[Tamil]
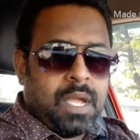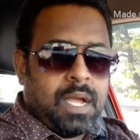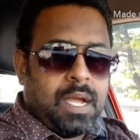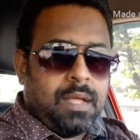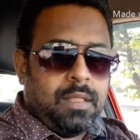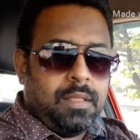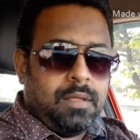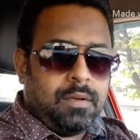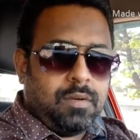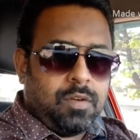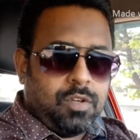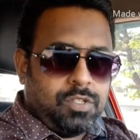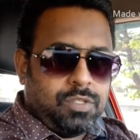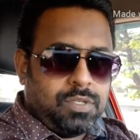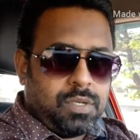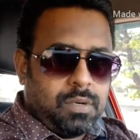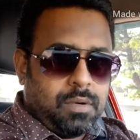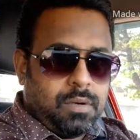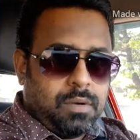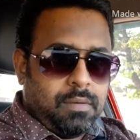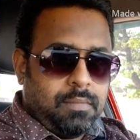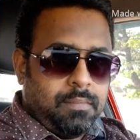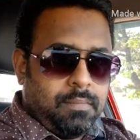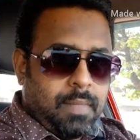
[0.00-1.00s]
அது
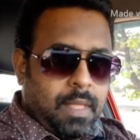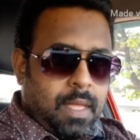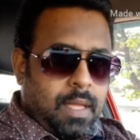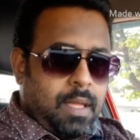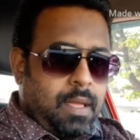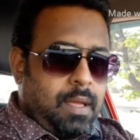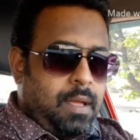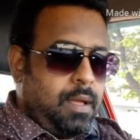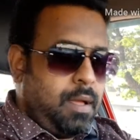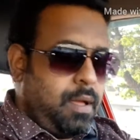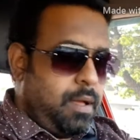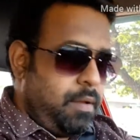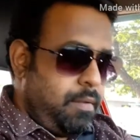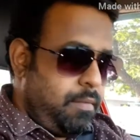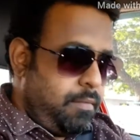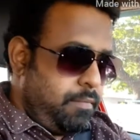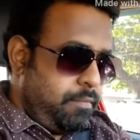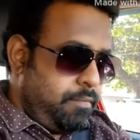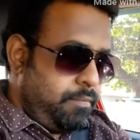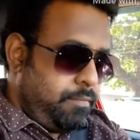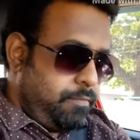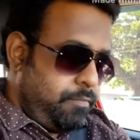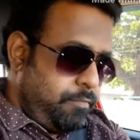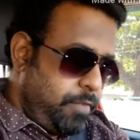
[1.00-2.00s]
கொஞ்சம்
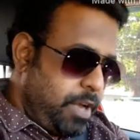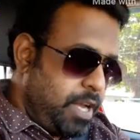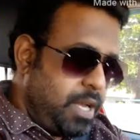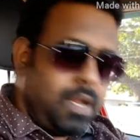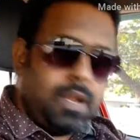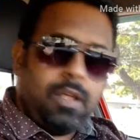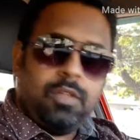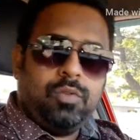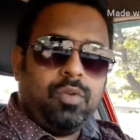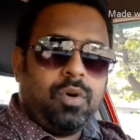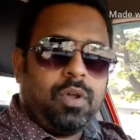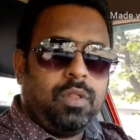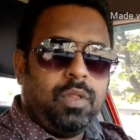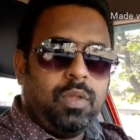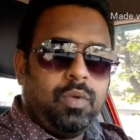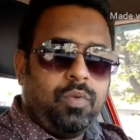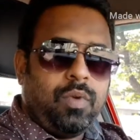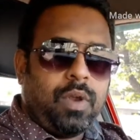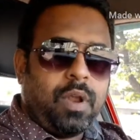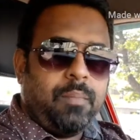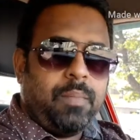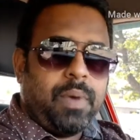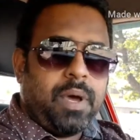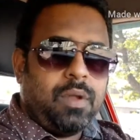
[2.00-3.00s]
வெளியில் திறந்து
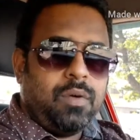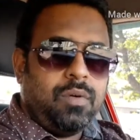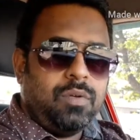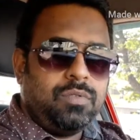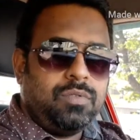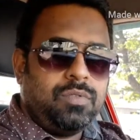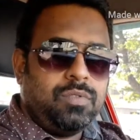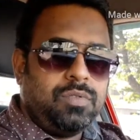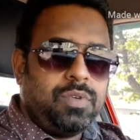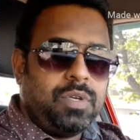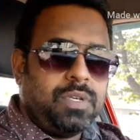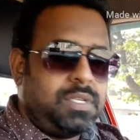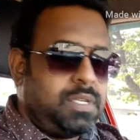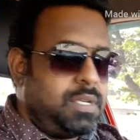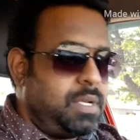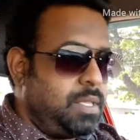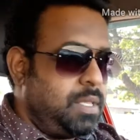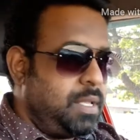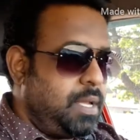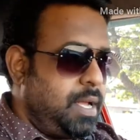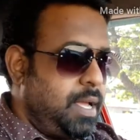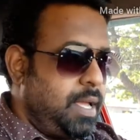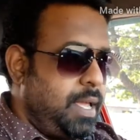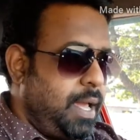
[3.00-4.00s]
விடுற மாதிரி ஒரு சுச்சுவேஷன்
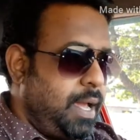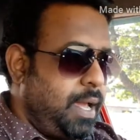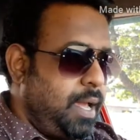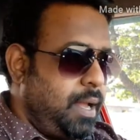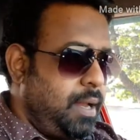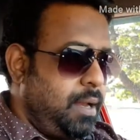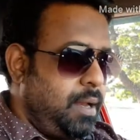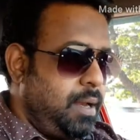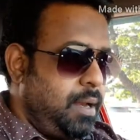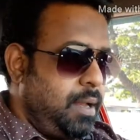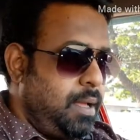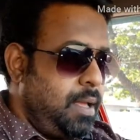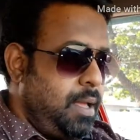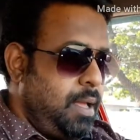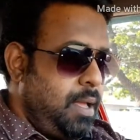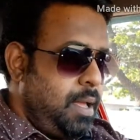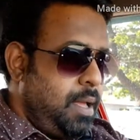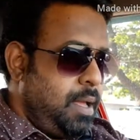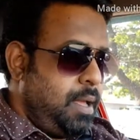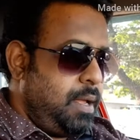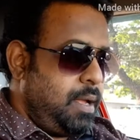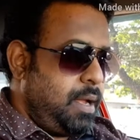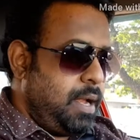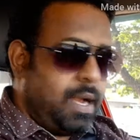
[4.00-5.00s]
இருந்ததுன்னா எகெயின்
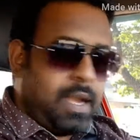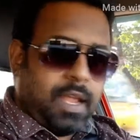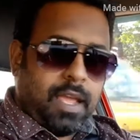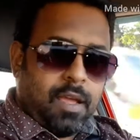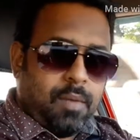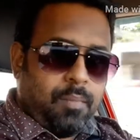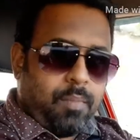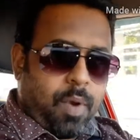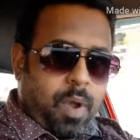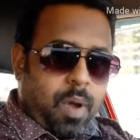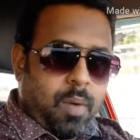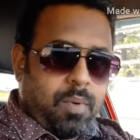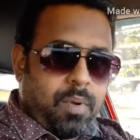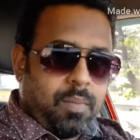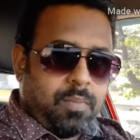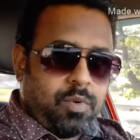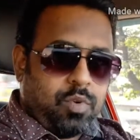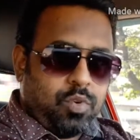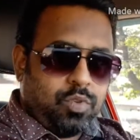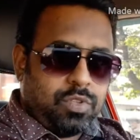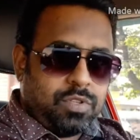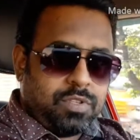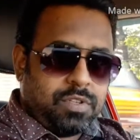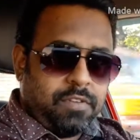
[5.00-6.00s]
கெட்டிங் அ ப்ராப்ளம்
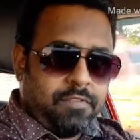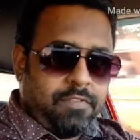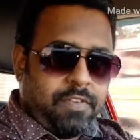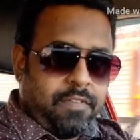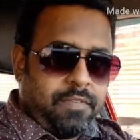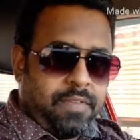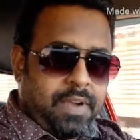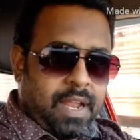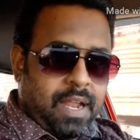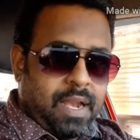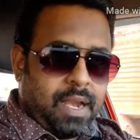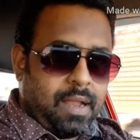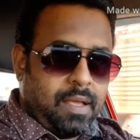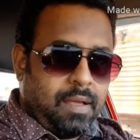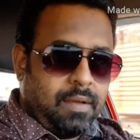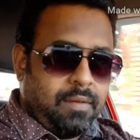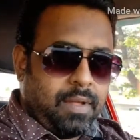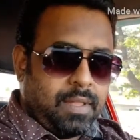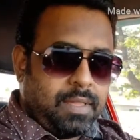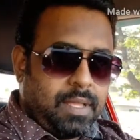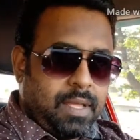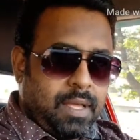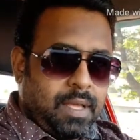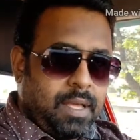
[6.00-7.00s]
டூ தௌசண்ட் ஃபிஃப்டீனில்
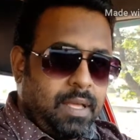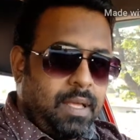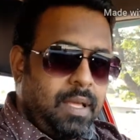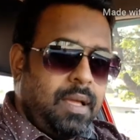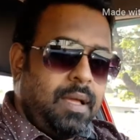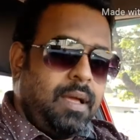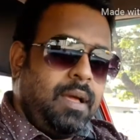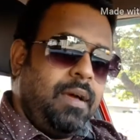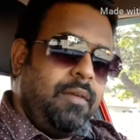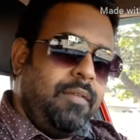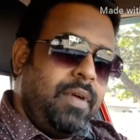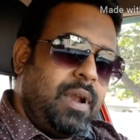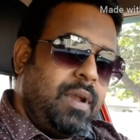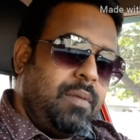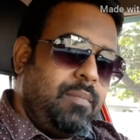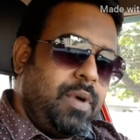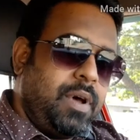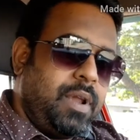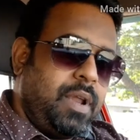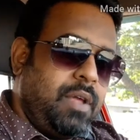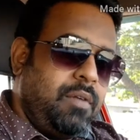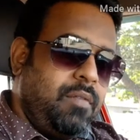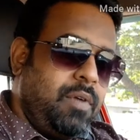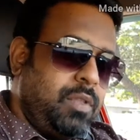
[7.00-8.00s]
வந்த வெள்ளை
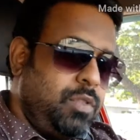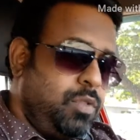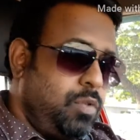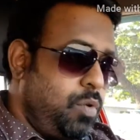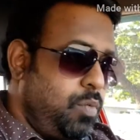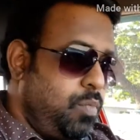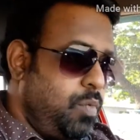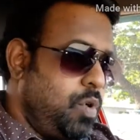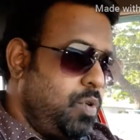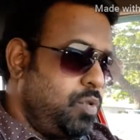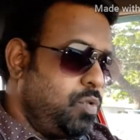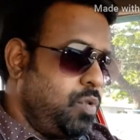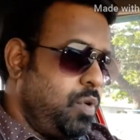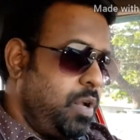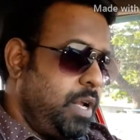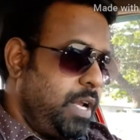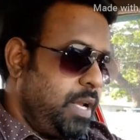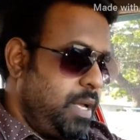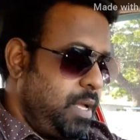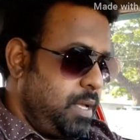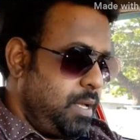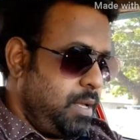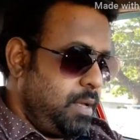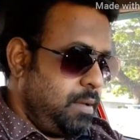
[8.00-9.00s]
மாதிரி வந்துருமோன்னு
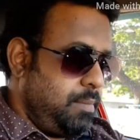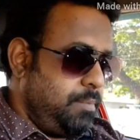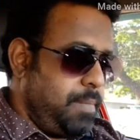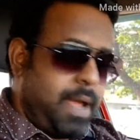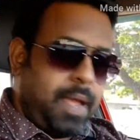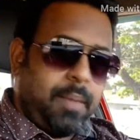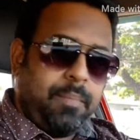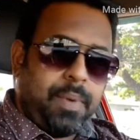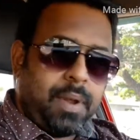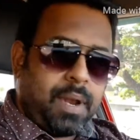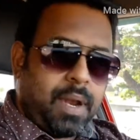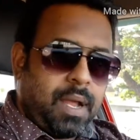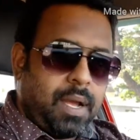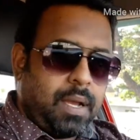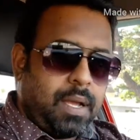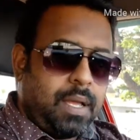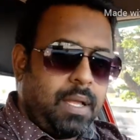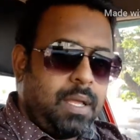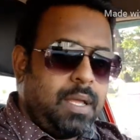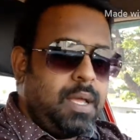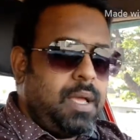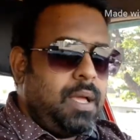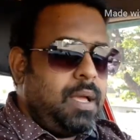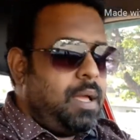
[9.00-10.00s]
சொல்லிட்டு பயப்படுறாங்க
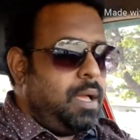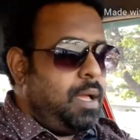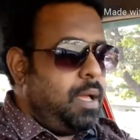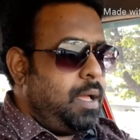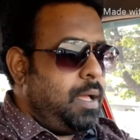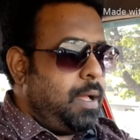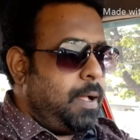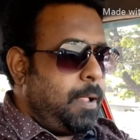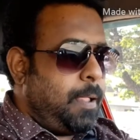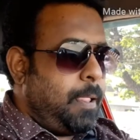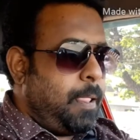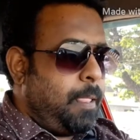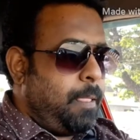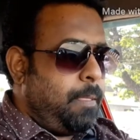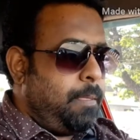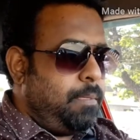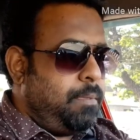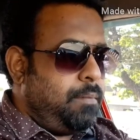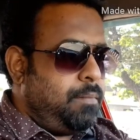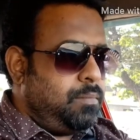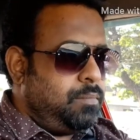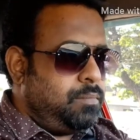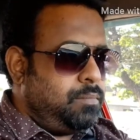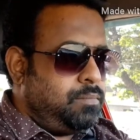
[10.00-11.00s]

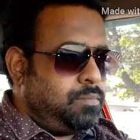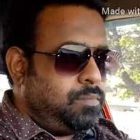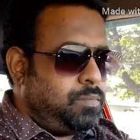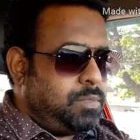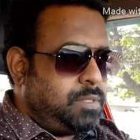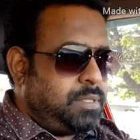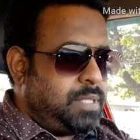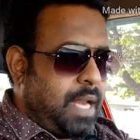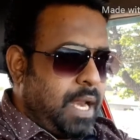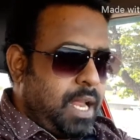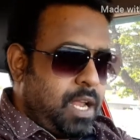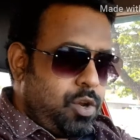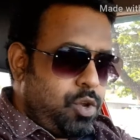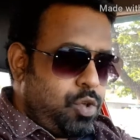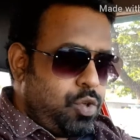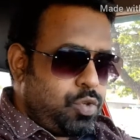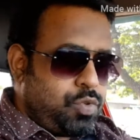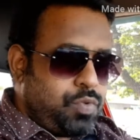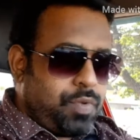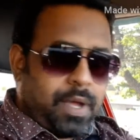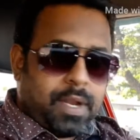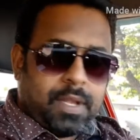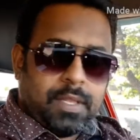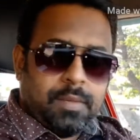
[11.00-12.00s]
இருக்காங்க சில
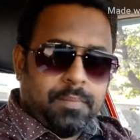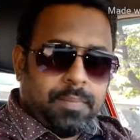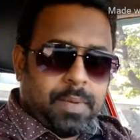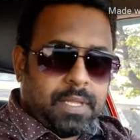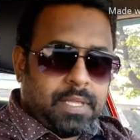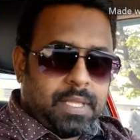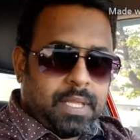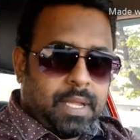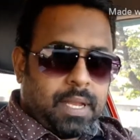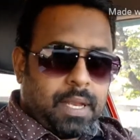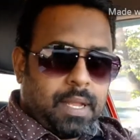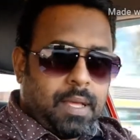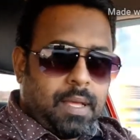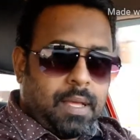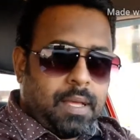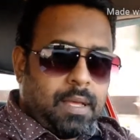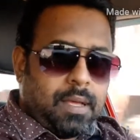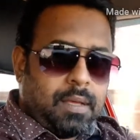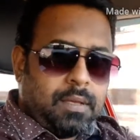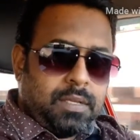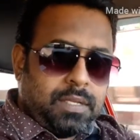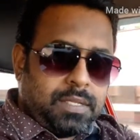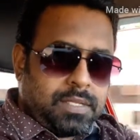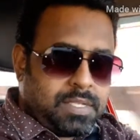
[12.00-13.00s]
நியூஸ் வர்றது பார்த்தீங்கன்னா
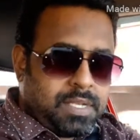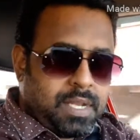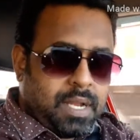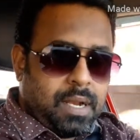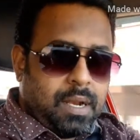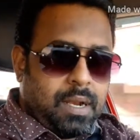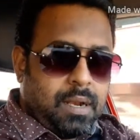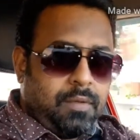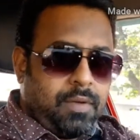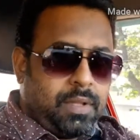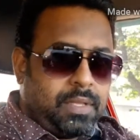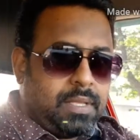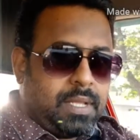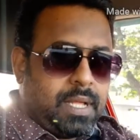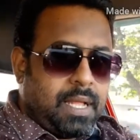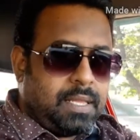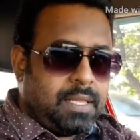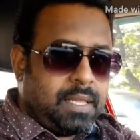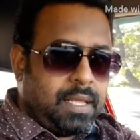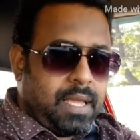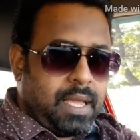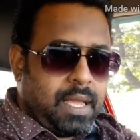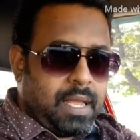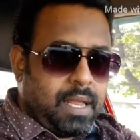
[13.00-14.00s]
ஸ்டில் வந்து
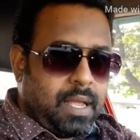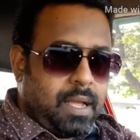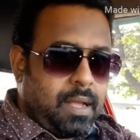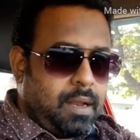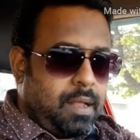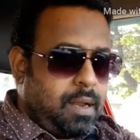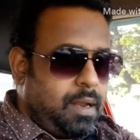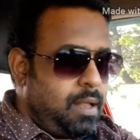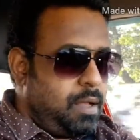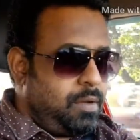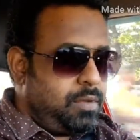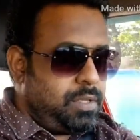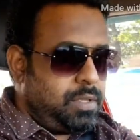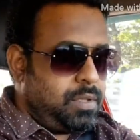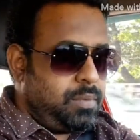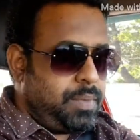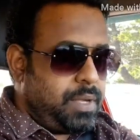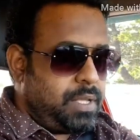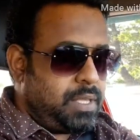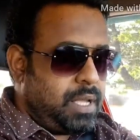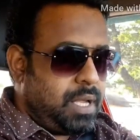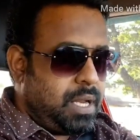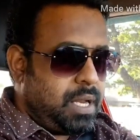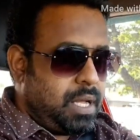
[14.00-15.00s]
அந்த ஏரியாலலாம் வந்து
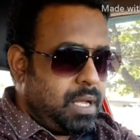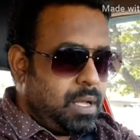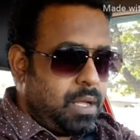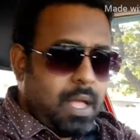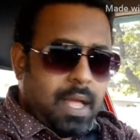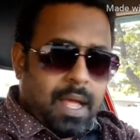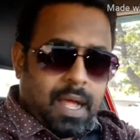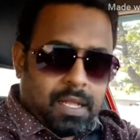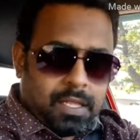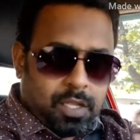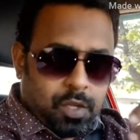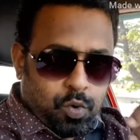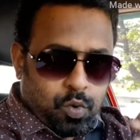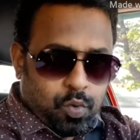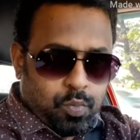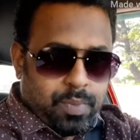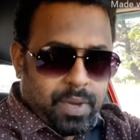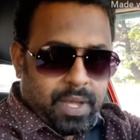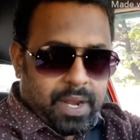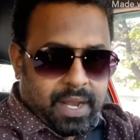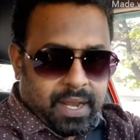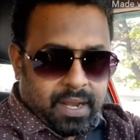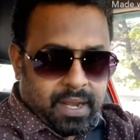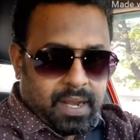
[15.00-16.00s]
பார்த்தீங்கன்னா அந்த
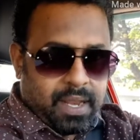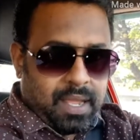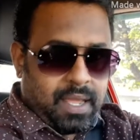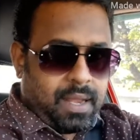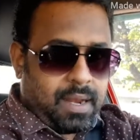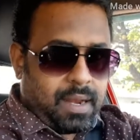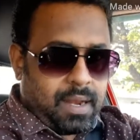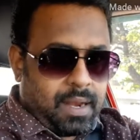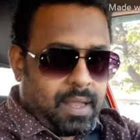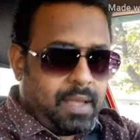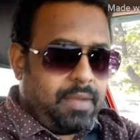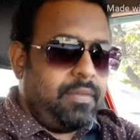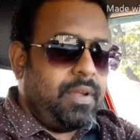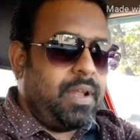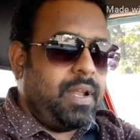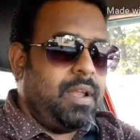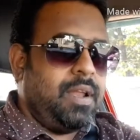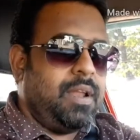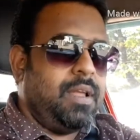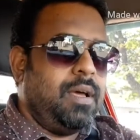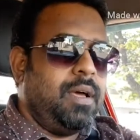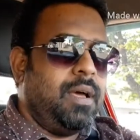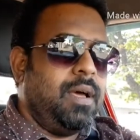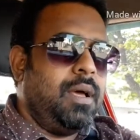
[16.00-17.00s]
உபரி நீர்லாம்
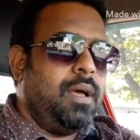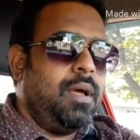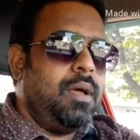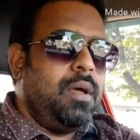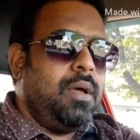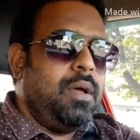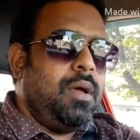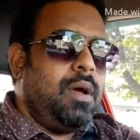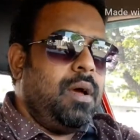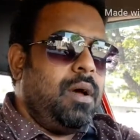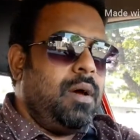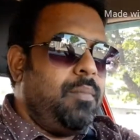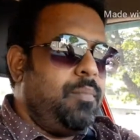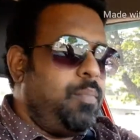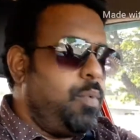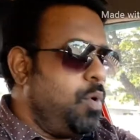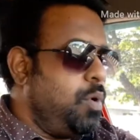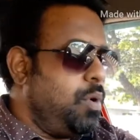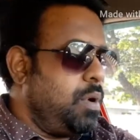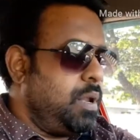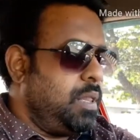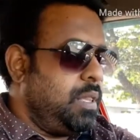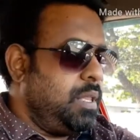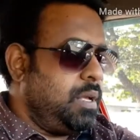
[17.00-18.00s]
வெளியில்
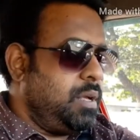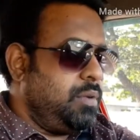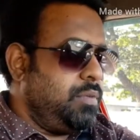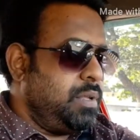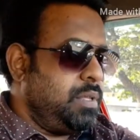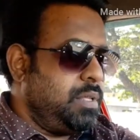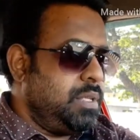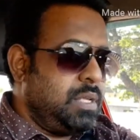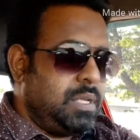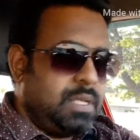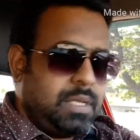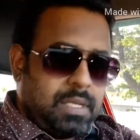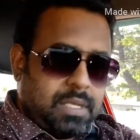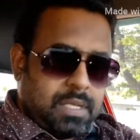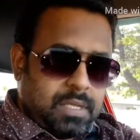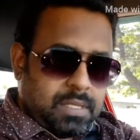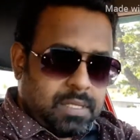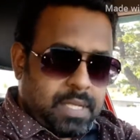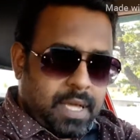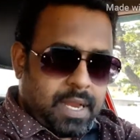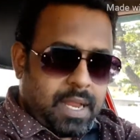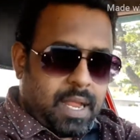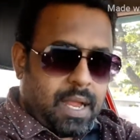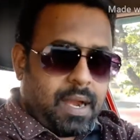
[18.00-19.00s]
போடுறதுக்கு வந்து
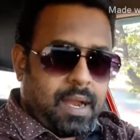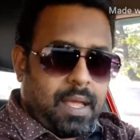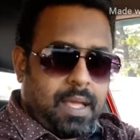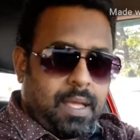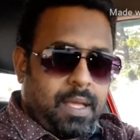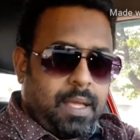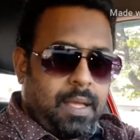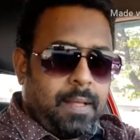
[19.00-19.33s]
சரியான